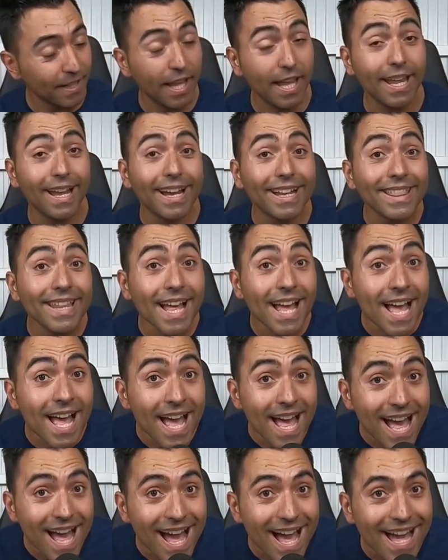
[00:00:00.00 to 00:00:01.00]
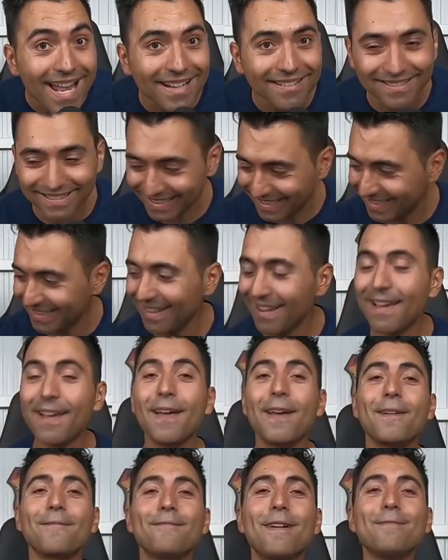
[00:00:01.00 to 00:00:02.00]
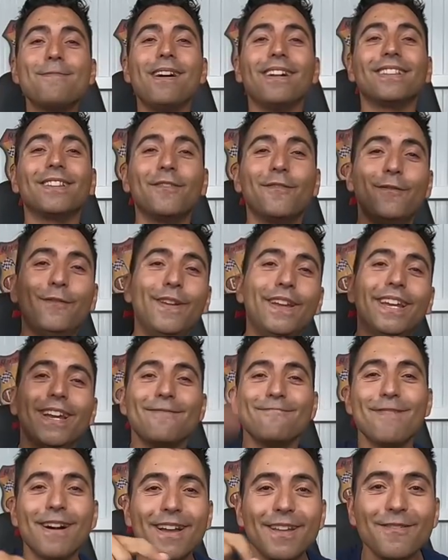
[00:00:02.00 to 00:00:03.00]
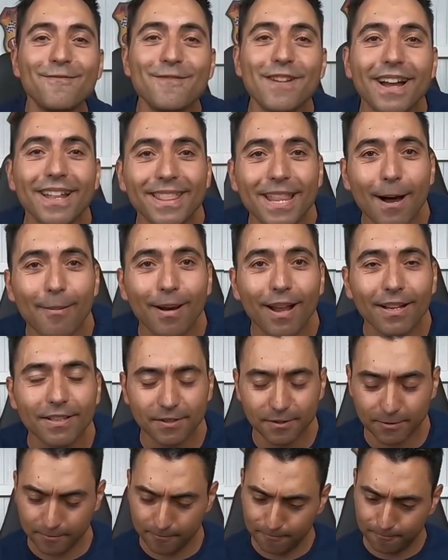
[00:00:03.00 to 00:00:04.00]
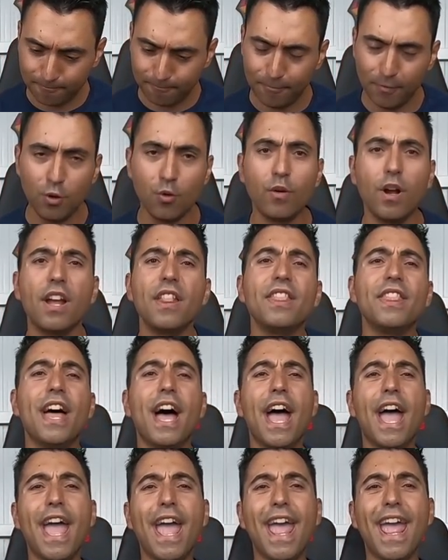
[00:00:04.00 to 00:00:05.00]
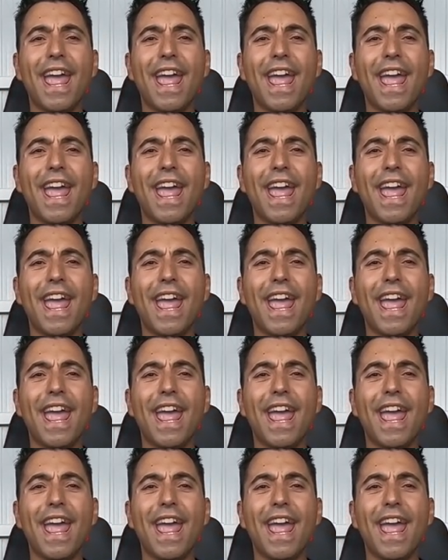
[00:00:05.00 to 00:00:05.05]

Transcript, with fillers: Enganaram-se. Bem, malta, fiquem bem. Um grande abraço e um grande.